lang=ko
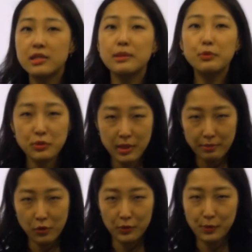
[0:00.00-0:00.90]
집으로
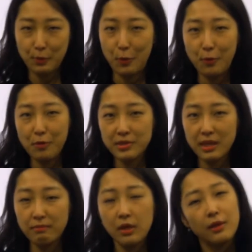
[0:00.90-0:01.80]
삼은 것을 보고
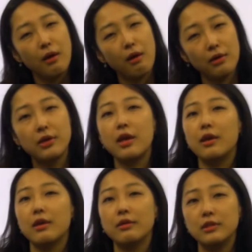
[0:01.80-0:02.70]
참 어,
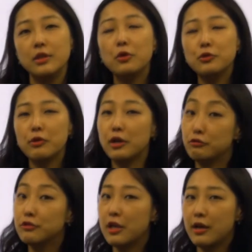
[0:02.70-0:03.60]
이게 이럴 수가
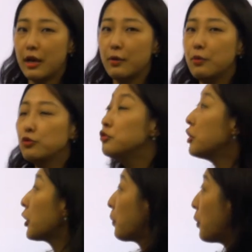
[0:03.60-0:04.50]
있구나라고
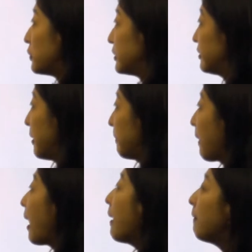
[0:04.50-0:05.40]
눈여겨본 것이죠.
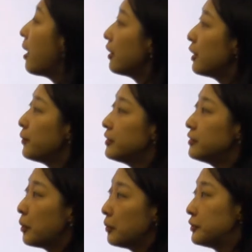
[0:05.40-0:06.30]
But he
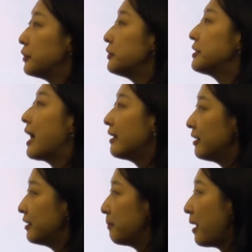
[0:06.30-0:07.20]
was also
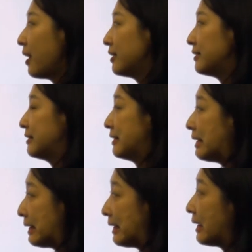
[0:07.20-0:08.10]
saddened by
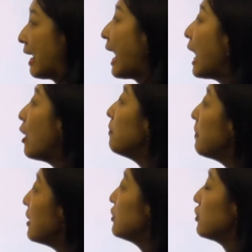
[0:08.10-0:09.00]
seeing how
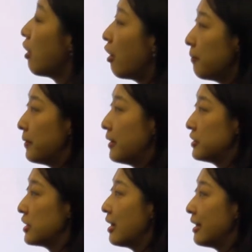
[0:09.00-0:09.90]
much
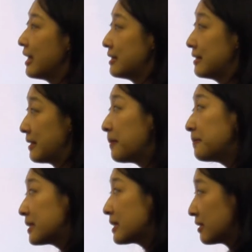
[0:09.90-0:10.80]
garbage gets
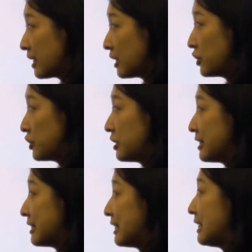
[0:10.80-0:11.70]
dumped into the
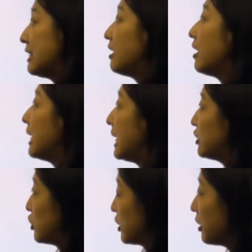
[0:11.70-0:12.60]
sea
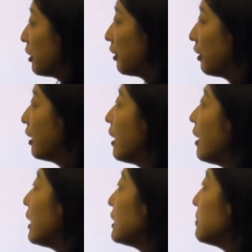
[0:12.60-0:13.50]
each year.
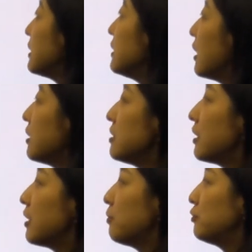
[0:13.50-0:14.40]
하지만 이 사진
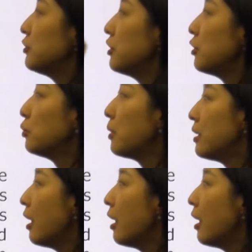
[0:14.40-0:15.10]
작가분은요 또한